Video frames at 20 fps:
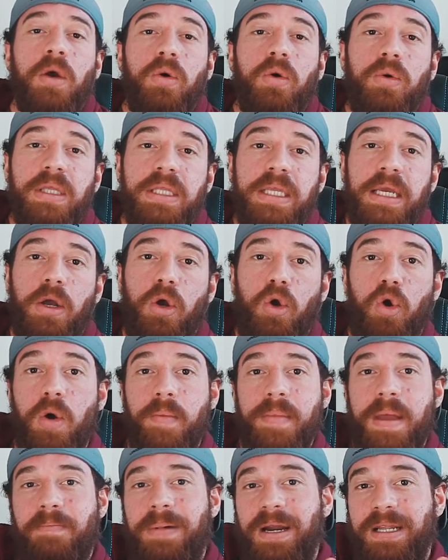Quindi
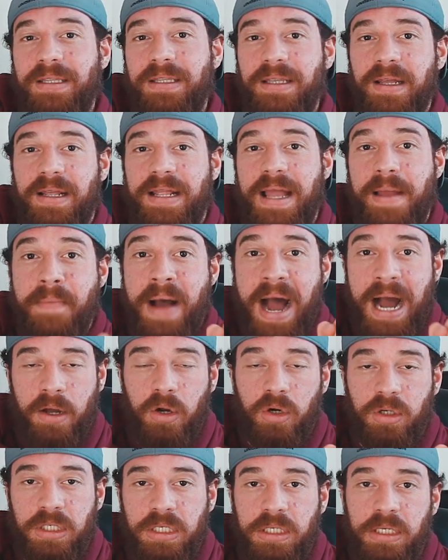come partire dai
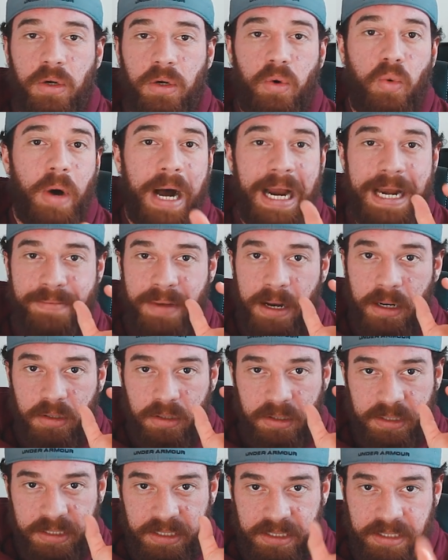macros, quali
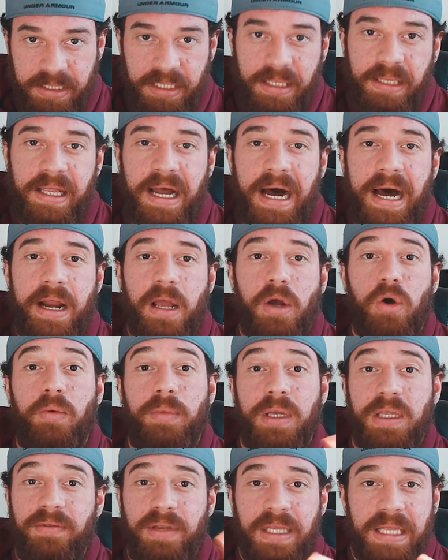macros settare, e
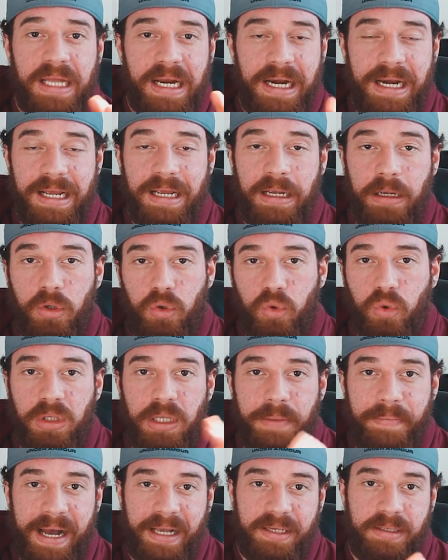come dividerli in
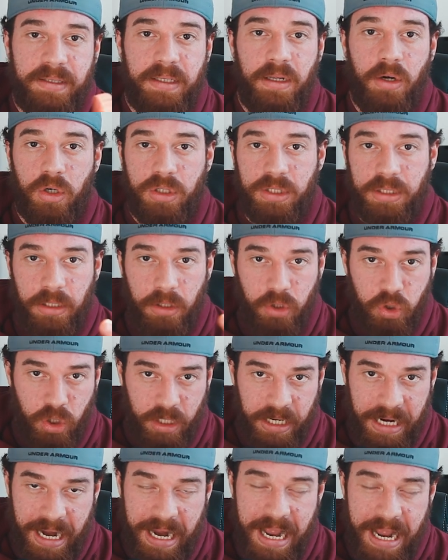tutti i pasti nostri
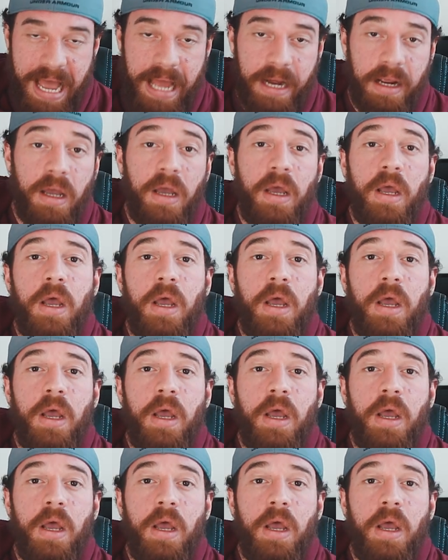giornalieri.